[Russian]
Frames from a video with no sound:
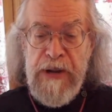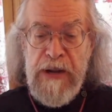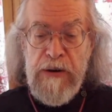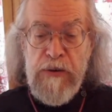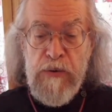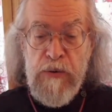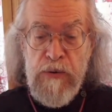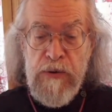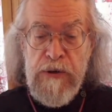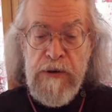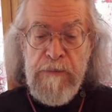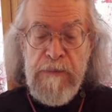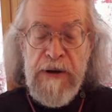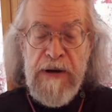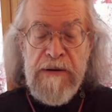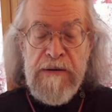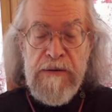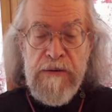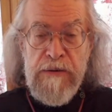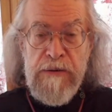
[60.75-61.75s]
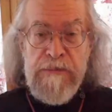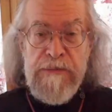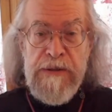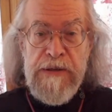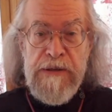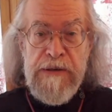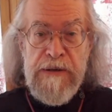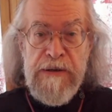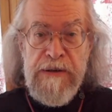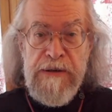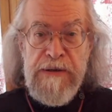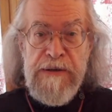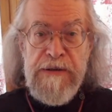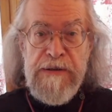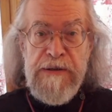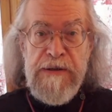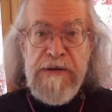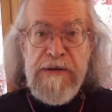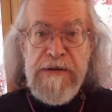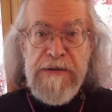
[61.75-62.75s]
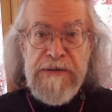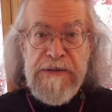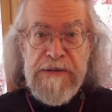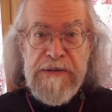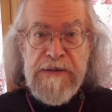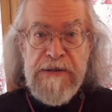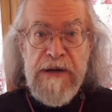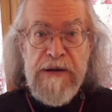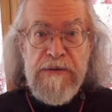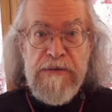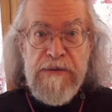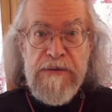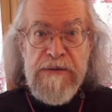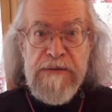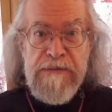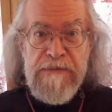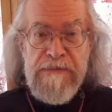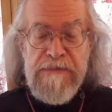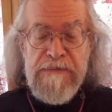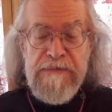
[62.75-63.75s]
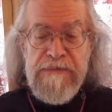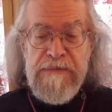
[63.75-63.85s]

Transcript: Голем – огромная глиняная статуя,